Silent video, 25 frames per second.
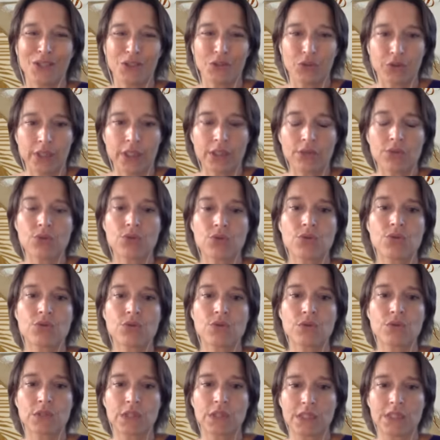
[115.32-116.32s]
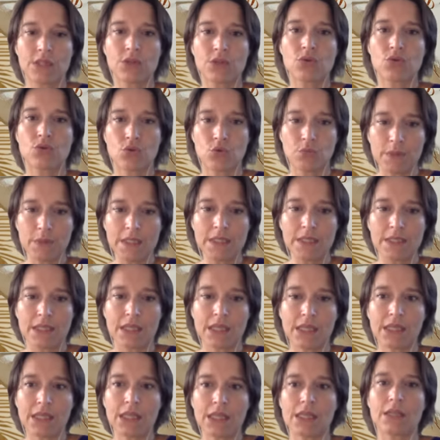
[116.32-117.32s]
dans quelque chose qui
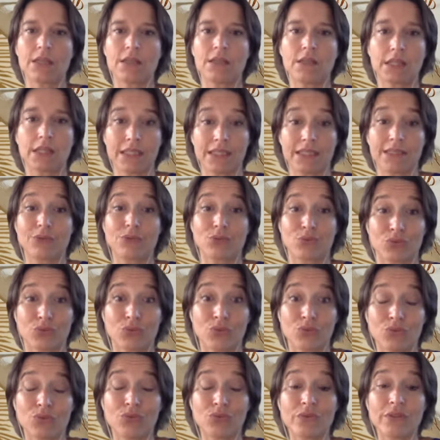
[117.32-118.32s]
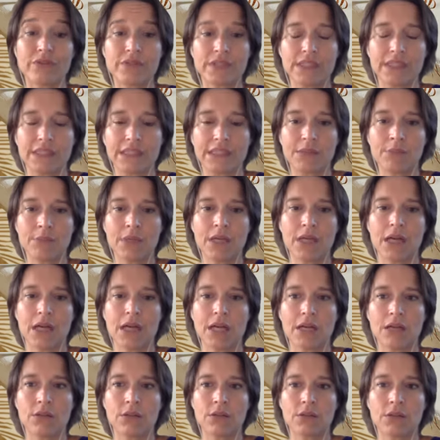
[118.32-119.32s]
subissait euh, et qui donc se retrouvait victime
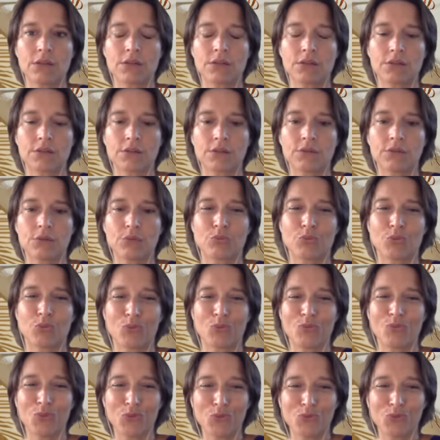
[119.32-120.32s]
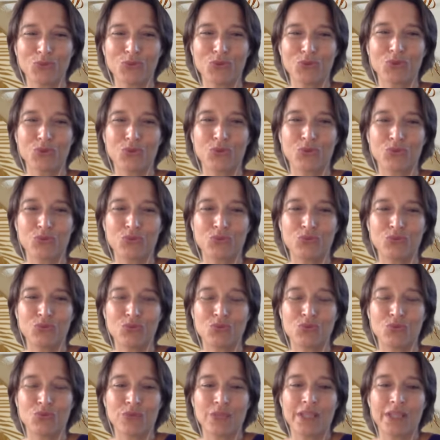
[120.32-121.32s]
alors que pour beaucoup d'entre
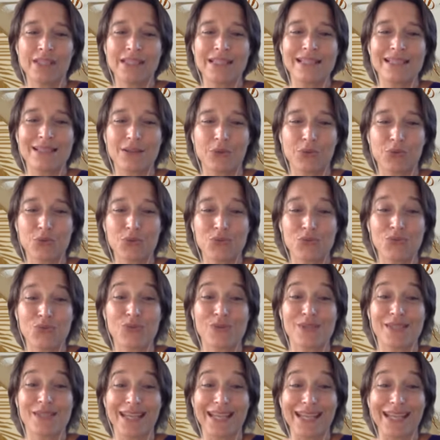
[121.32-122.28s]
nous, on a des ressources